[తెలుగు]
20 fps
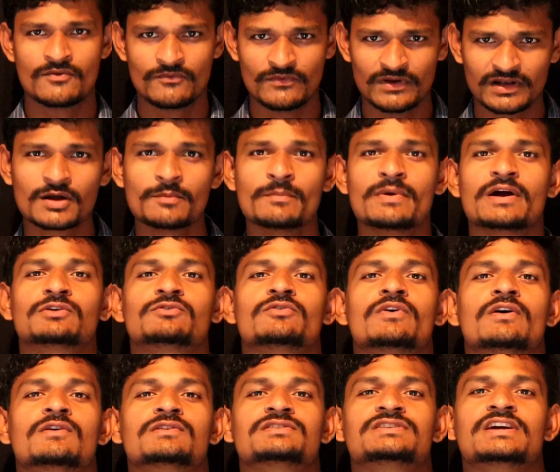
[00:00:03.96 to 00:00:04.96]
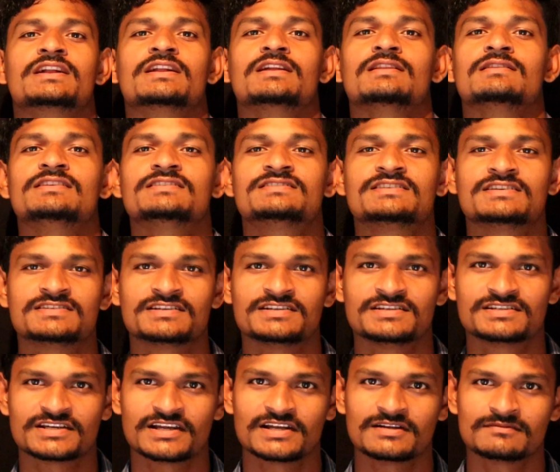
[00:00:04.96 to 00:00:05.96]
వెల్కమ్ బ్యాక్ టు అవర్ ఛానల్ దిస్ ఈజ్
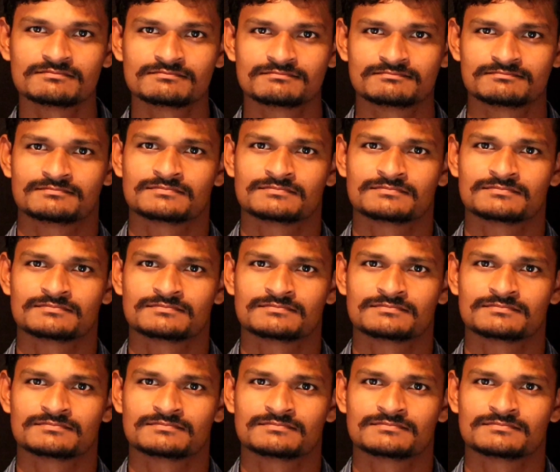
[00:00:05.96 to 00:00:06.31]
శ్రీశైలం